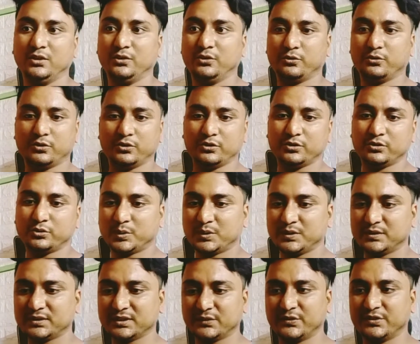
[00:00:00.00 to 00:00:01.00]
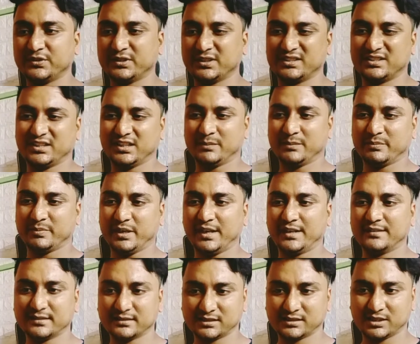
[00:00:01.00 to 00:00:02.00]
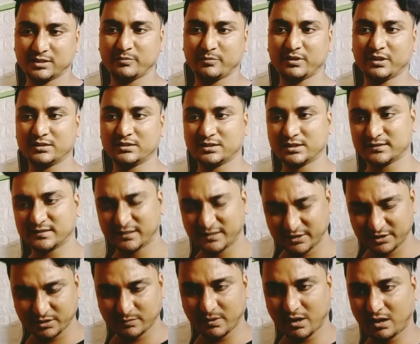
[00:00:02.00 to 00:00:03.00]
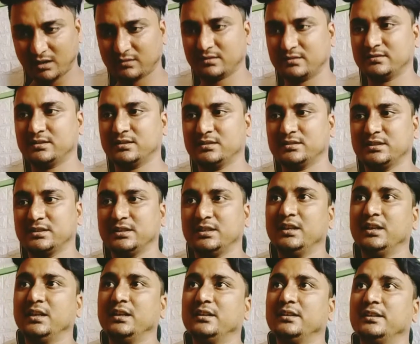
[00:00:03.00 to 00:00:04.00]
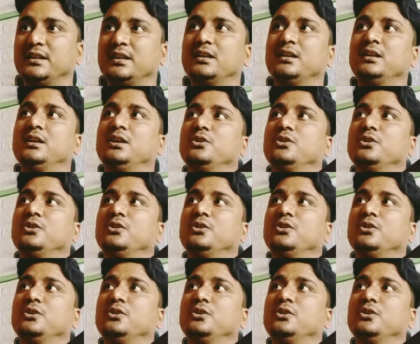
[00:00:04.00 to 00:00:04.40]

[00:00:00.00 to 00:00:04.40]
क्योंकि उनकी थोड़ी सर्विस अच्छी है आप बैठ सकते हैं तसली से बात कर सकते हैं ठीक है